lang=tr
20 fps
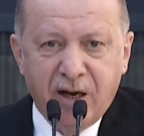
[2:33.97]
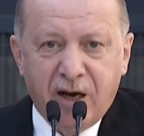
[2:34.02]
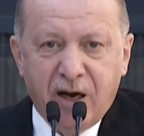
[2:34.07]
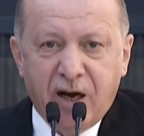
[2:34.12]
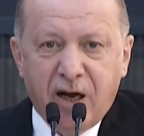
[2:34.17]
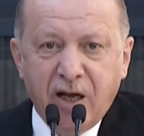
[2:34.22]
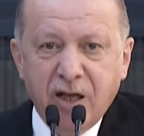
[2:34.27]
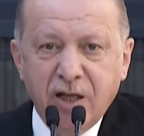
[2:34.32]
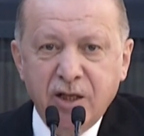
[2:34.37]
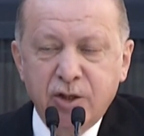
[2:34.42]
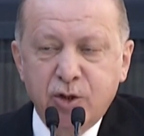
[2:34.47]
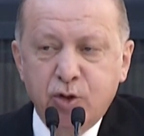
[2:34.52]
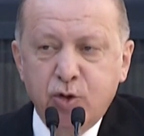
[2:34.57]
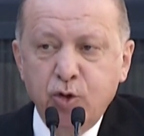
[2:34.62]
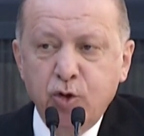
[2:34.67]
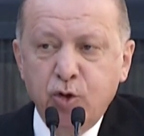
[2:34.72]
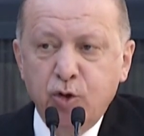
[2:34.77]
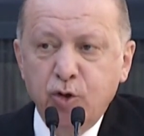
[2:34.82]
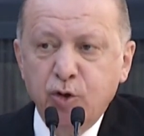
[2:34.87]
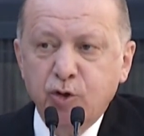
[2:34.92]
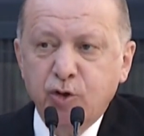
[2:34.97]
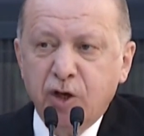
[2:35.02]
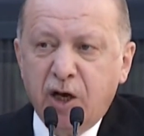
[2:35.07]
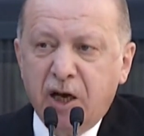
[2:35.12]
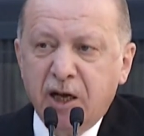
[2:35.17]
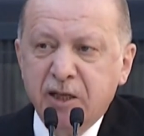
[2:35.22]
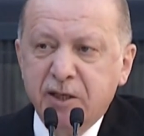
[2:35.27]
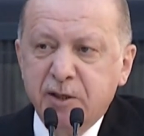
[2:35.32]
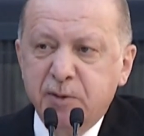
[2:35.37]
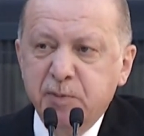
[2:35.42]

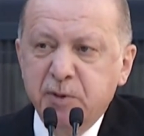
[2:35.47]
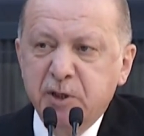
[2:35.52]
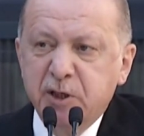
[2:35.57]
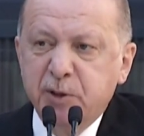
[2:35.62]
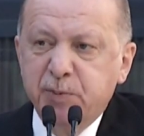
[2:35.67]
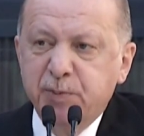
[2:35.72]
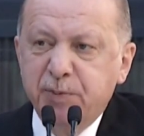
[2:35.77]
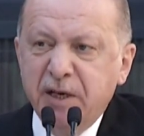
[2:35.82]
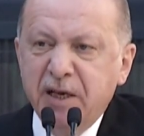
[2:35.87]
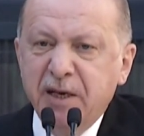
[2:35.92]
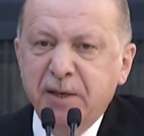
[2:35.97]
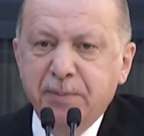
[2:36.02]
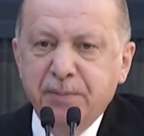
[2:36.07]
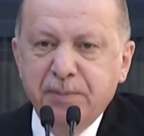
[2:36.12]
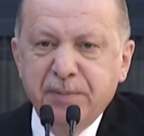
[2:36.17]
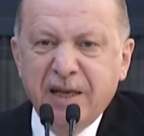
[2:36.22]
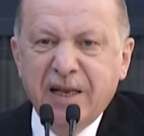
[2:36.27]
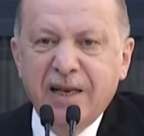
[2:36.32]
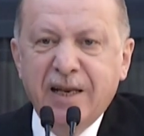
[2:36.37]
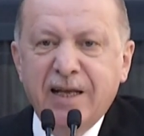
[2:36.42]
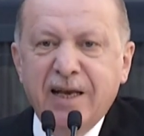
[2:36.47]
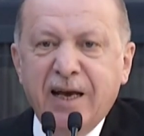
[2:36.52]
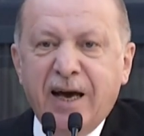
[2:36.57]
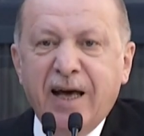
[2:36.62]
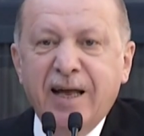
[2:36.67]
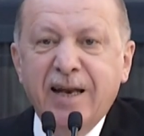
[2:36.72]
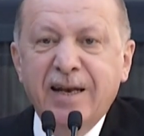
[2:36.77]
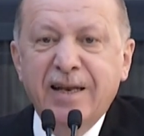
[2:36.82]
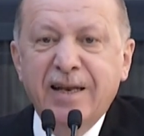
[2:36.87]
661 milyar